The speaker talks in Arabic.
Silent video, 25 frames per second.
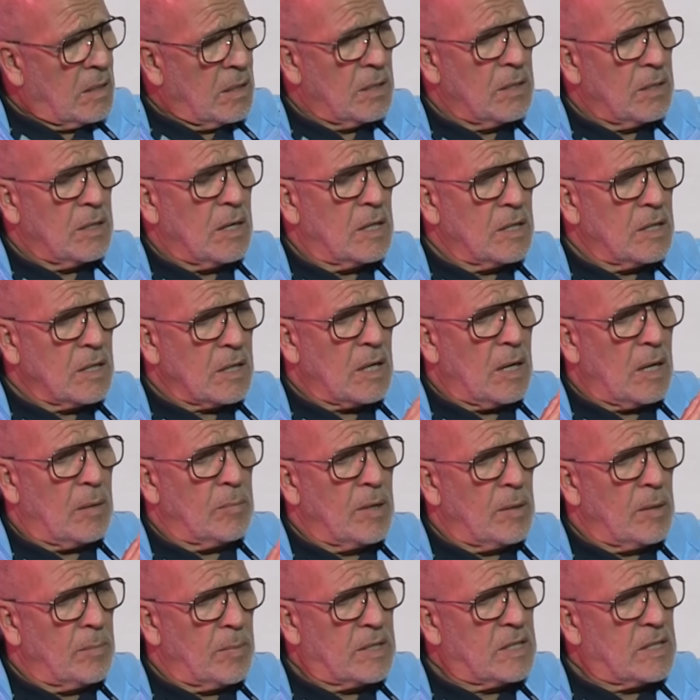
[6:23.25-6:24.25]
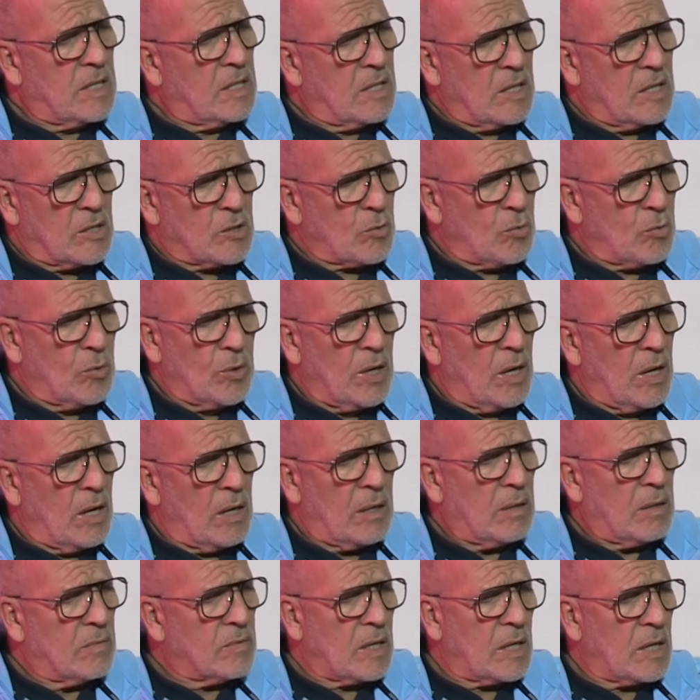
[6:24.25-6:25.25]
هي هذيك لعبنا باديداس
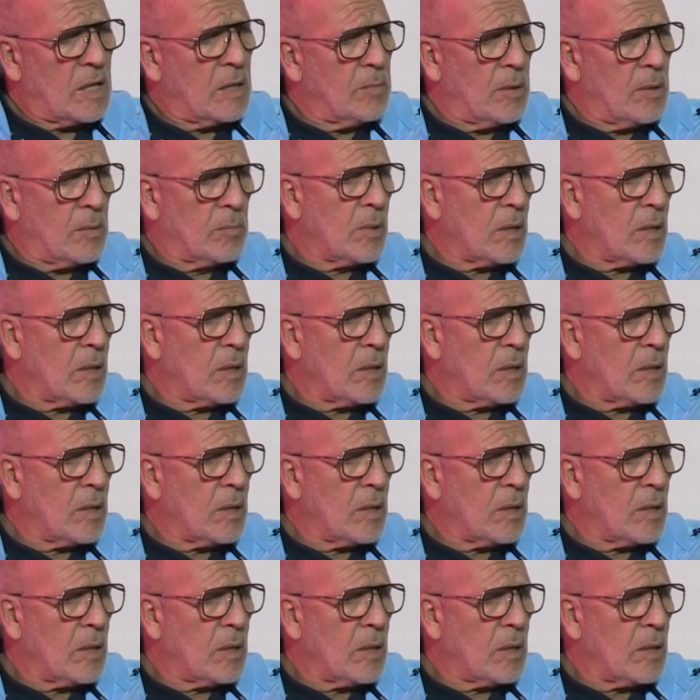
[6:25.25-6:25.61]
كنا تقريبا